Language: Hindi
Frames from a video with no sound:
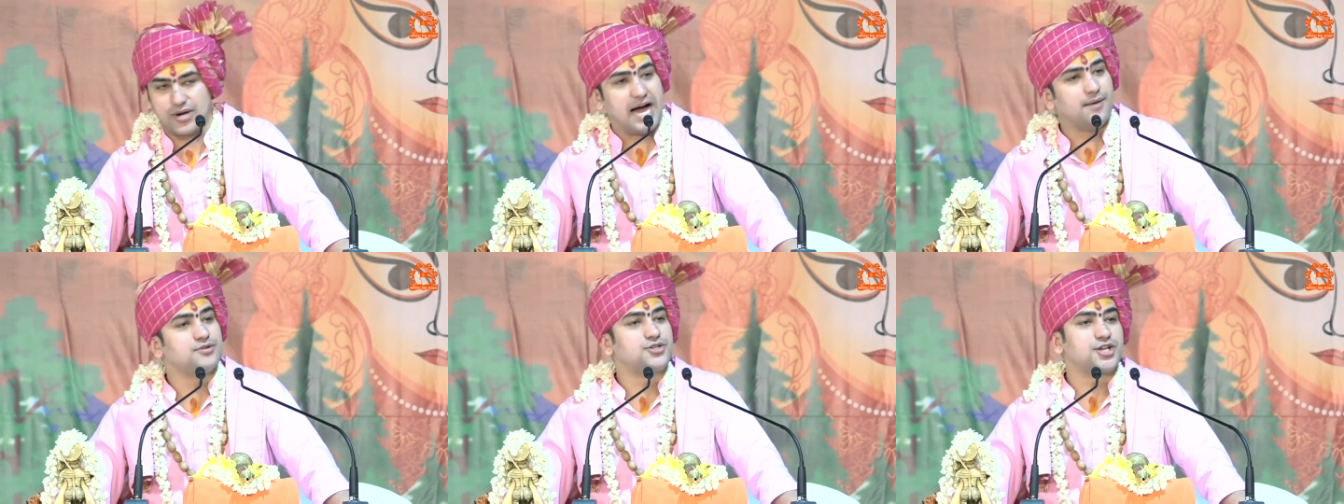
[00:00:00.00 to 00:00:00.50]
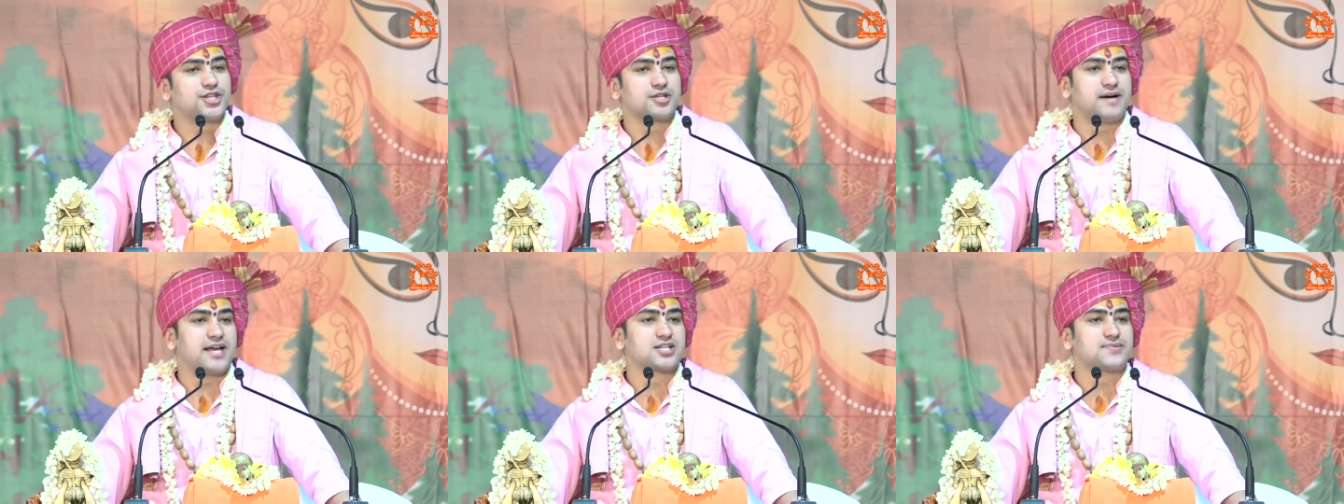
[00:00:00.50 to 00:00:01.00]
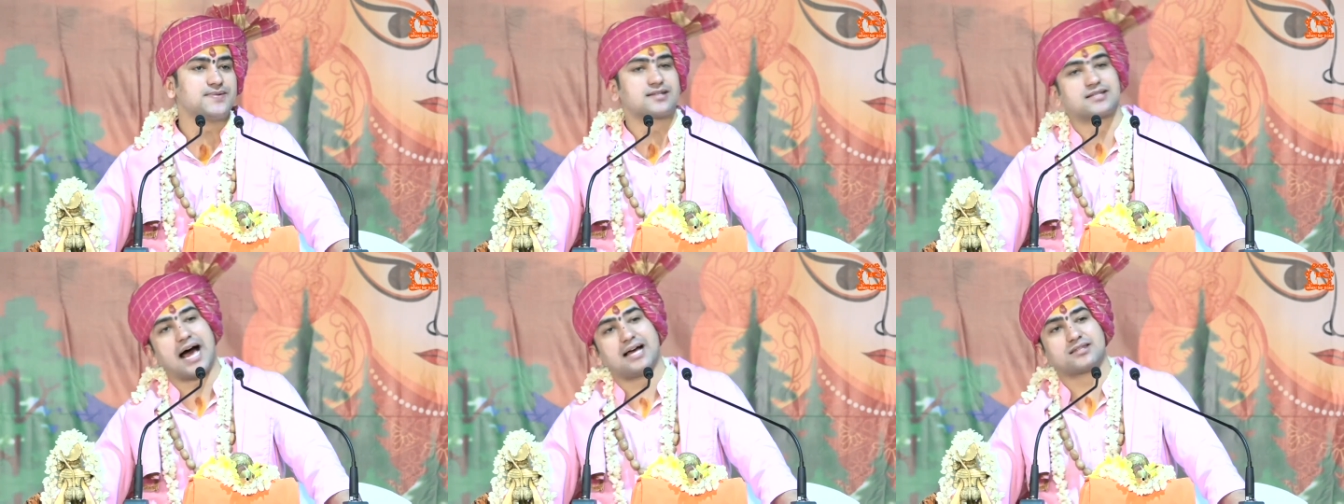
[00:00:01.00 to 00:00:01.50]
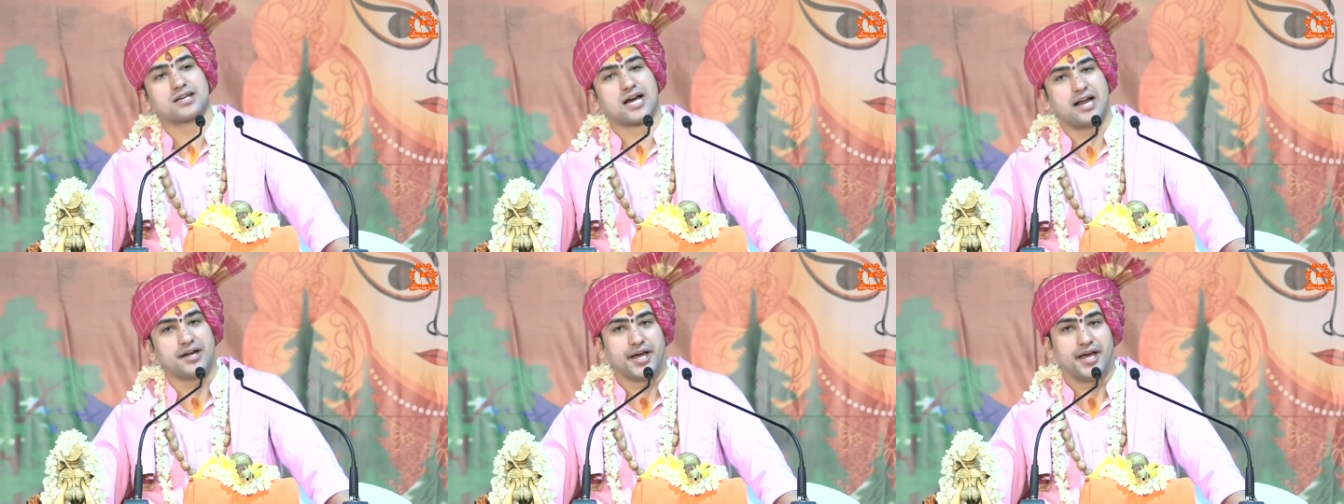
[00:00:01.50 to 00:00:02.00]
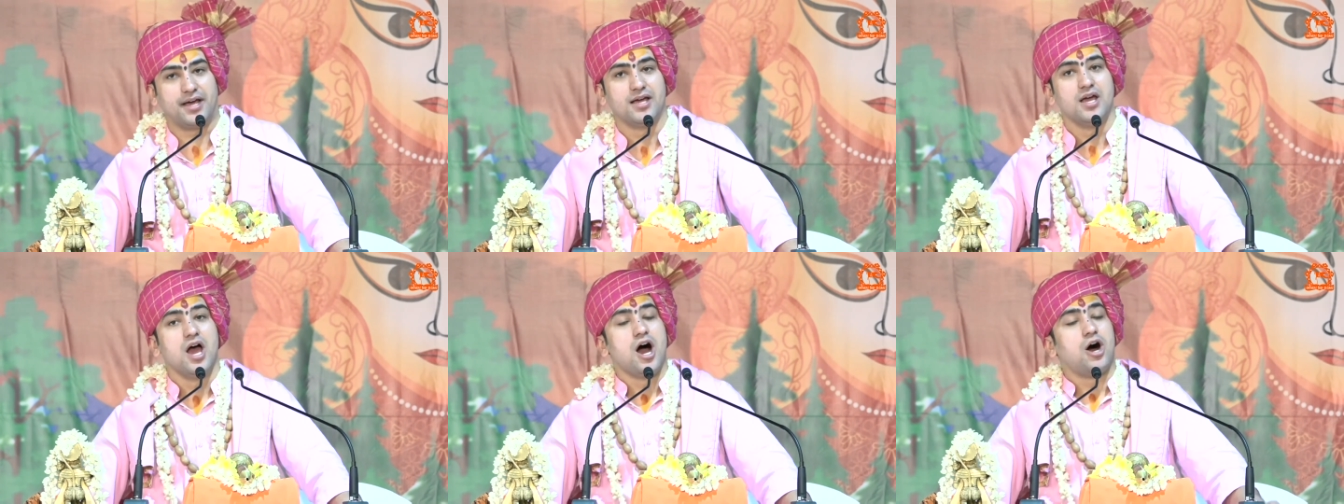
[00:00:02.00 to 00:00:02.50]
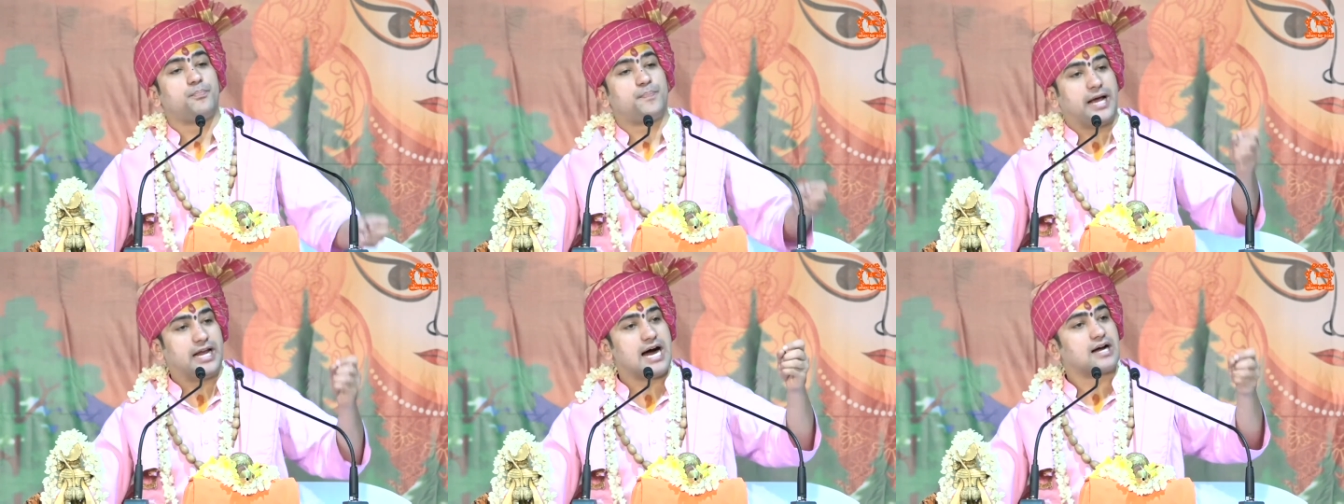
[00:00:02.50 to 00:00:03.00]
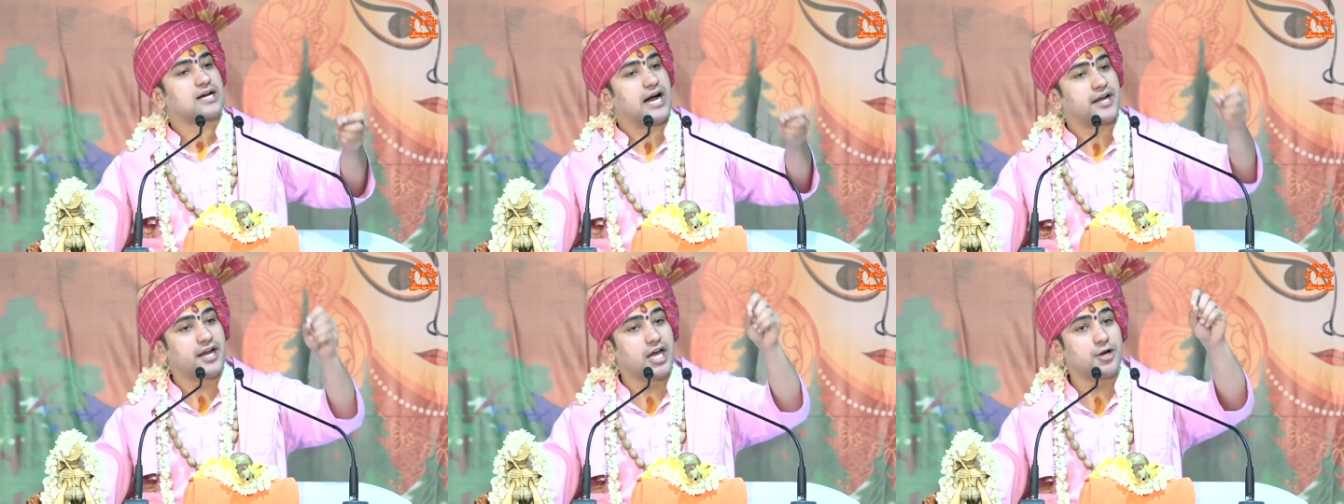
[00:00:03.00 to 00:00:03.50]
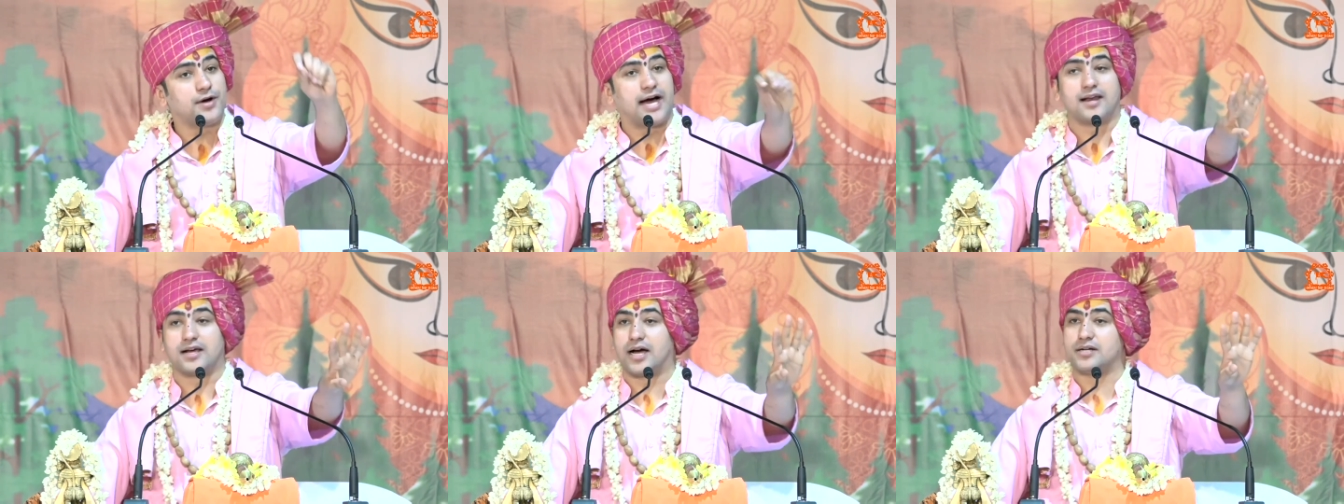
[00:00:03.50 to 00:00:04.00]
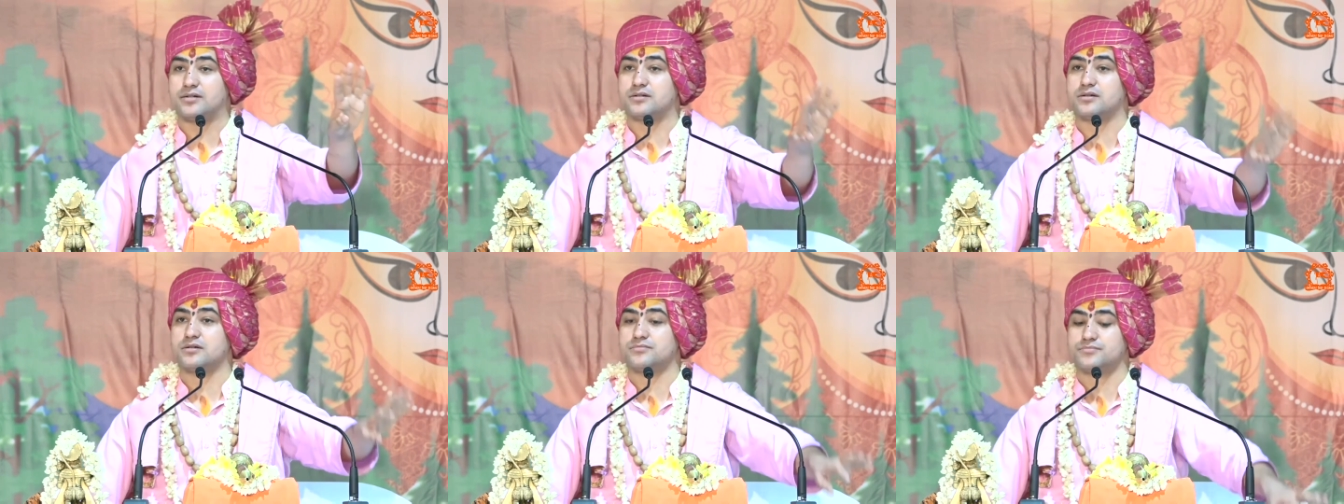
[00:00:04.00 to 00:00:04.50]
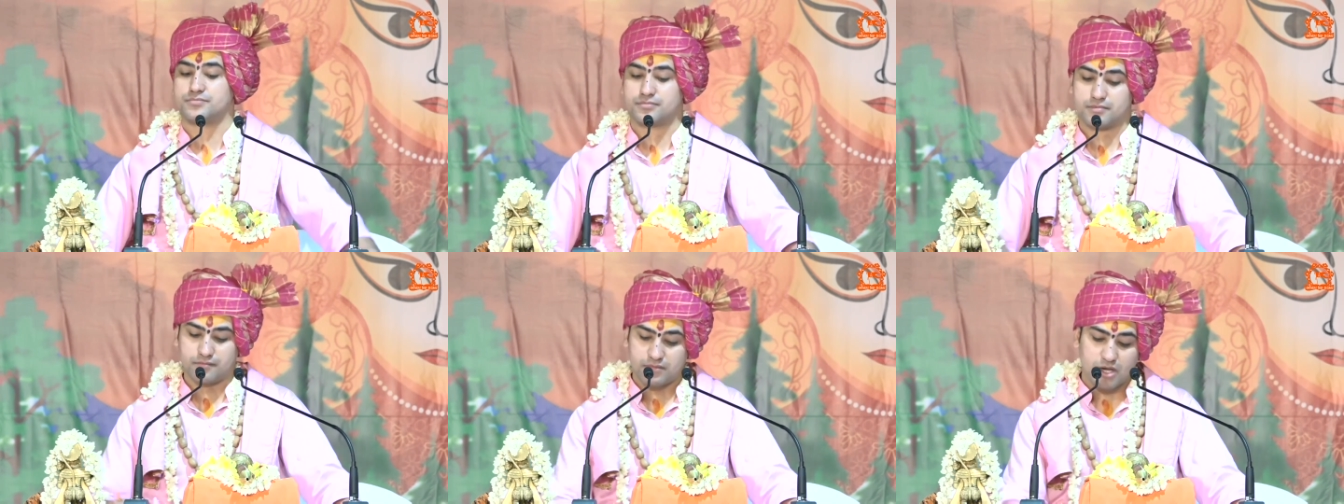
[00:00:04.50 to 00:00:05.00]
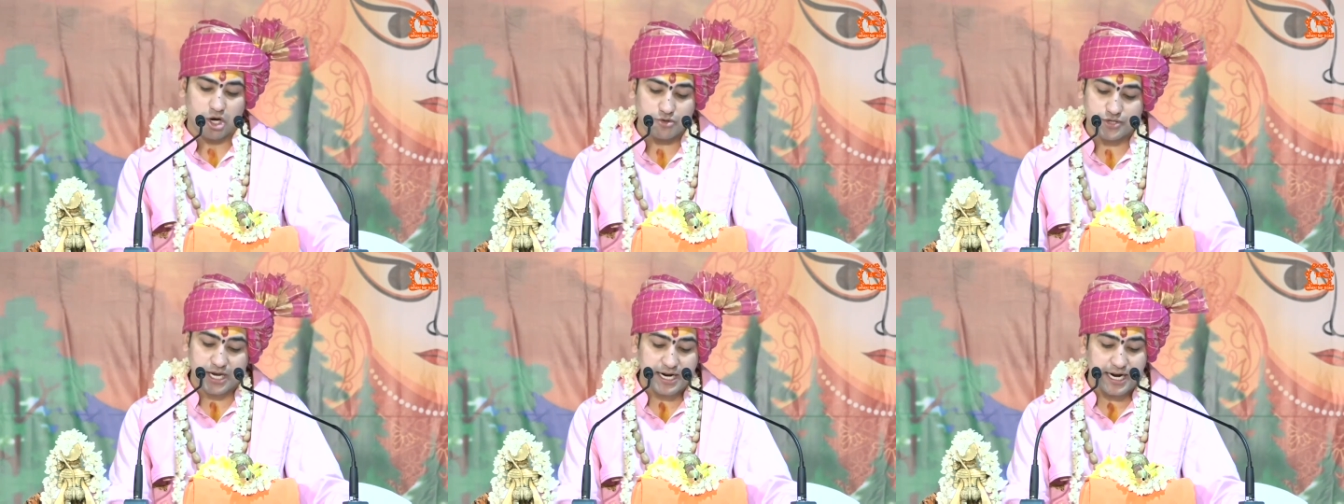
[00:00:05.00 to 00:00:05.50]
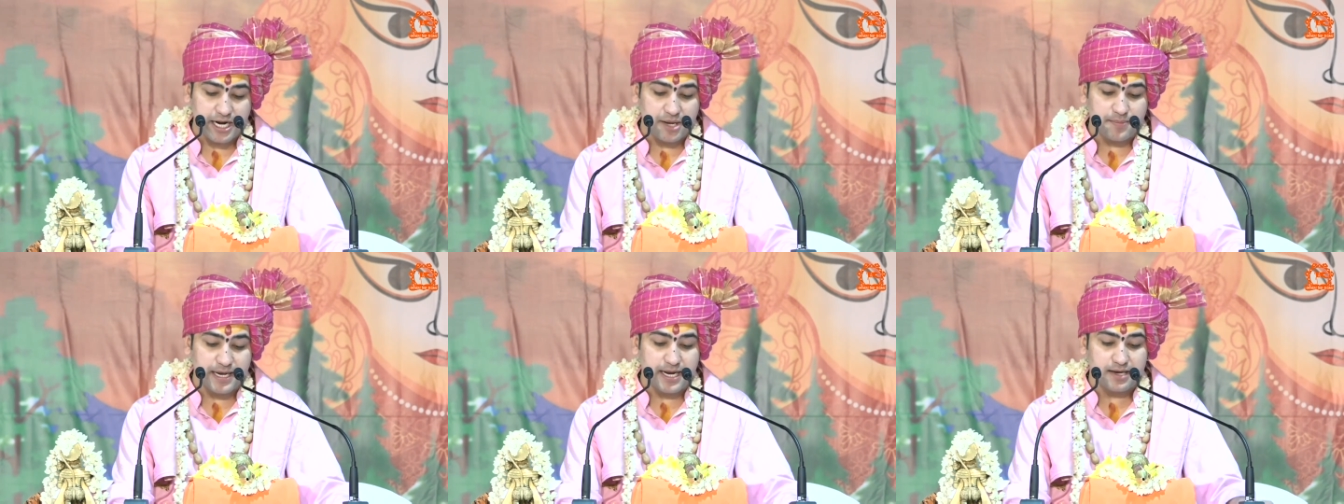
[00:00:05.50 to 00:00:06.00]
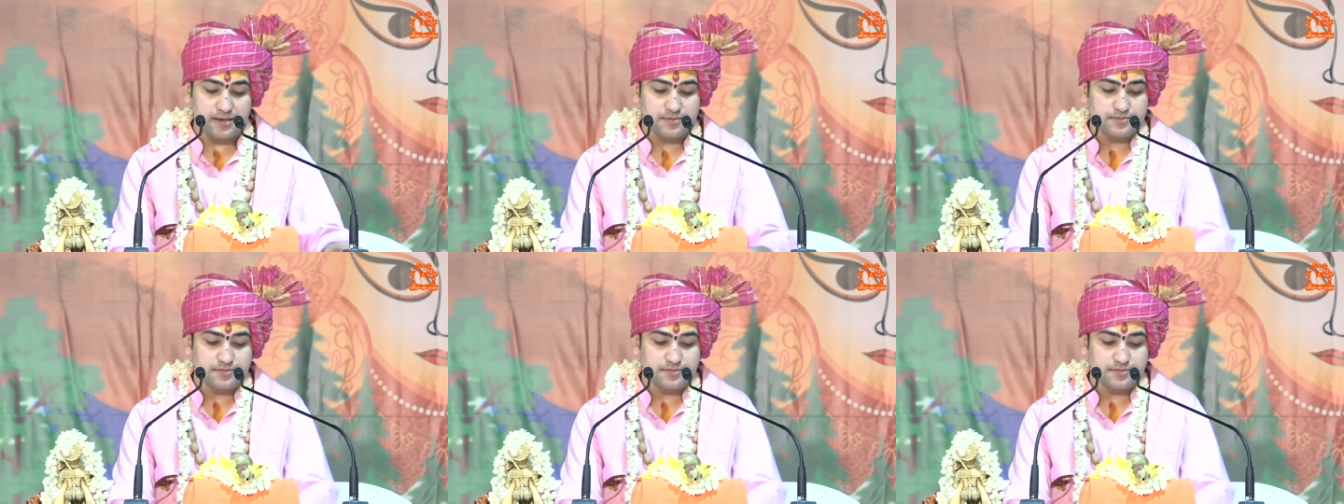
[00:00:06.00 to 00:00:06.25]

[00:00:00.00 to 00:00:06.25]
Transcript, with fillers: मानस में सात कांड है और पहला कांड है बाल कांड कौन सा कांड है पहला